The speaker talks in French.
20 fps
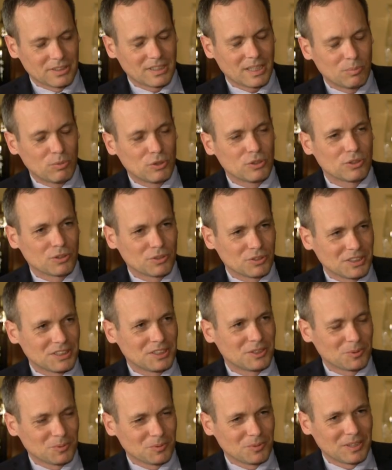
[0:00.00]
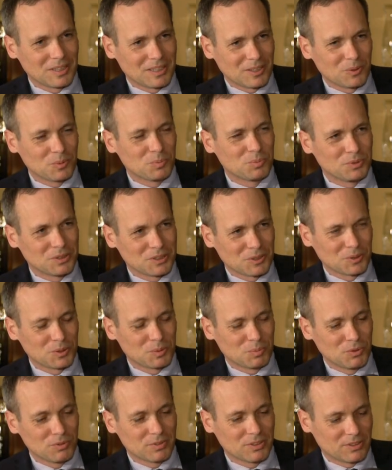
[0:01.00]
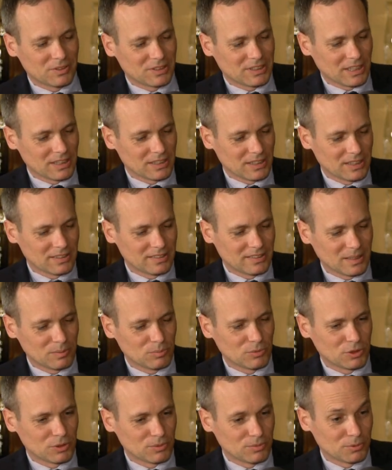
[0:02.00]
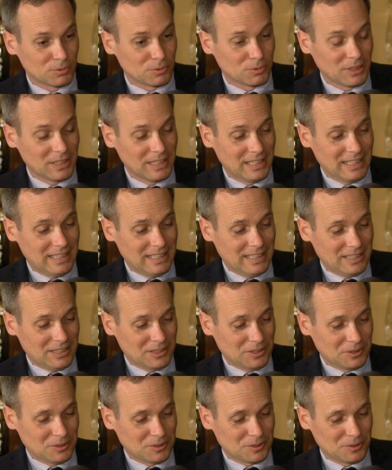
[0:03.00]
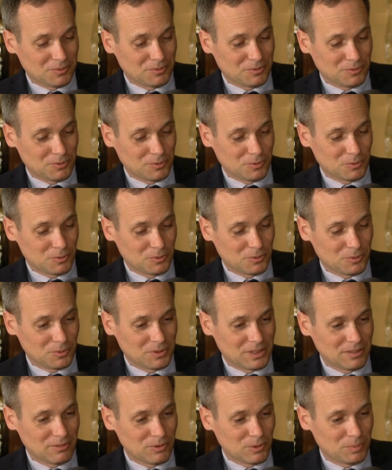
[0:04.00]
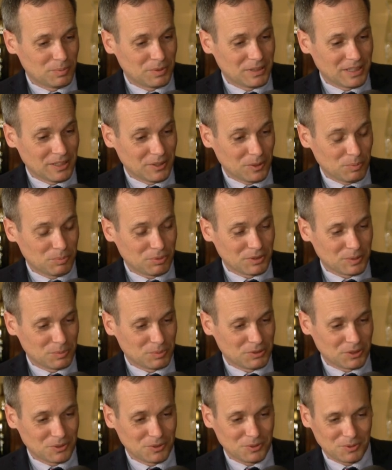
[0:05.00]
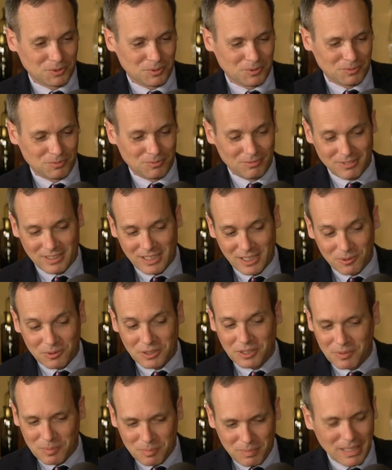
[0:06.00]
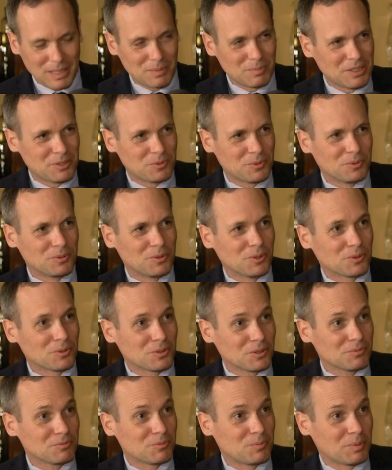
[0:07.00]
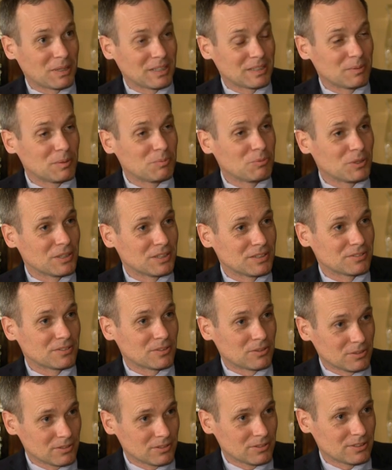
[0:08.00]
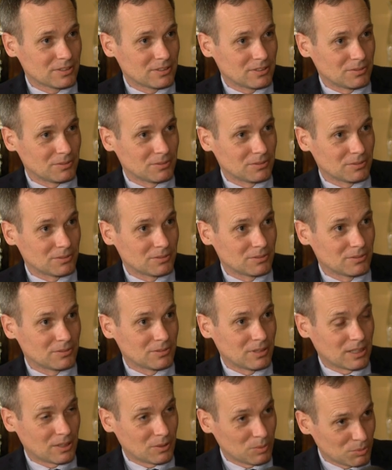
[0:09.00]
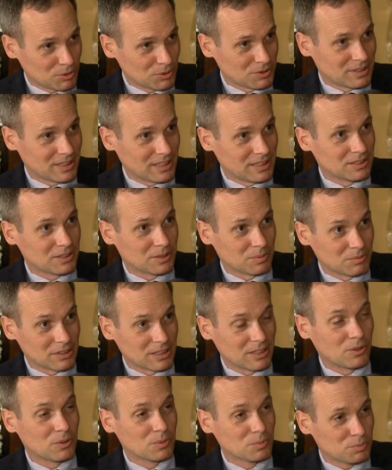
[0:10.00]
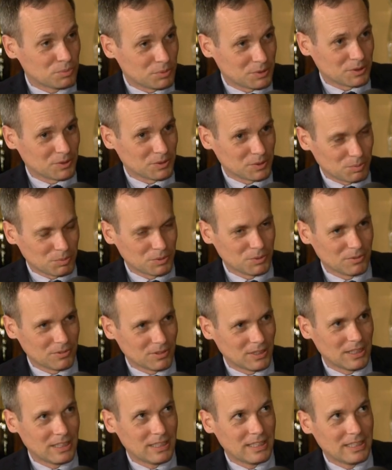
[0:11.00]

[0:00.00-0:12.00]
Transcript: une très bonne transition, la grande puissance pauvre, parce que c'est un, thème que vous, euh, vous développez d'ailleurs pour des puissances auxquelles on n'avait pas l'habitude d'entendre. Vous parlez même de la France, de la Grande-Bretagne comme des grandes puissances pauvres.